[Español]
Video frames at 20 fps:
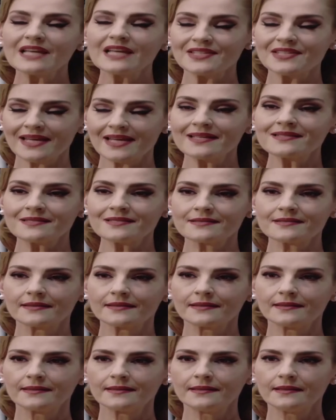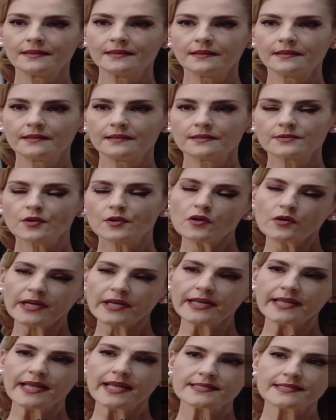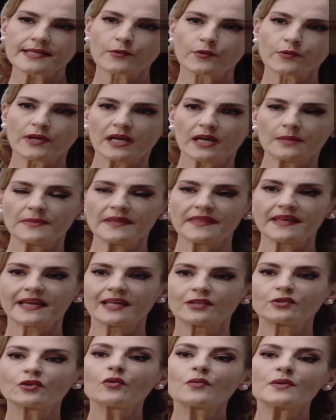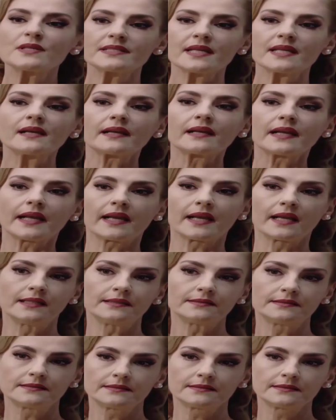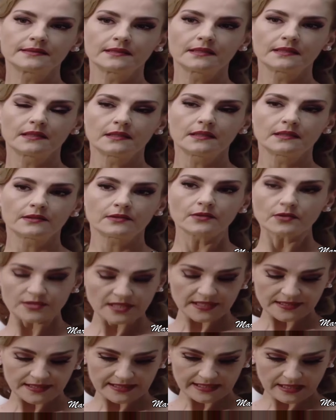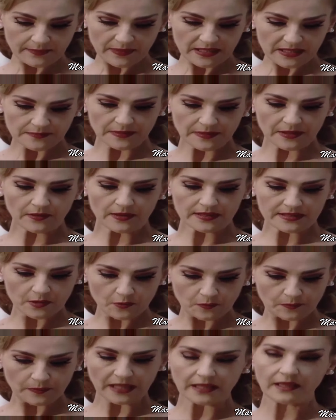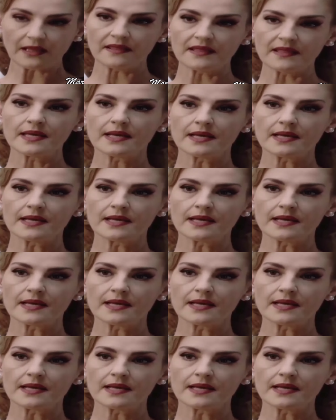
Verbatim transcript: Así es. Solo quería asegurarme de que todo esté en regla. No sé si sepas, pero hace un par de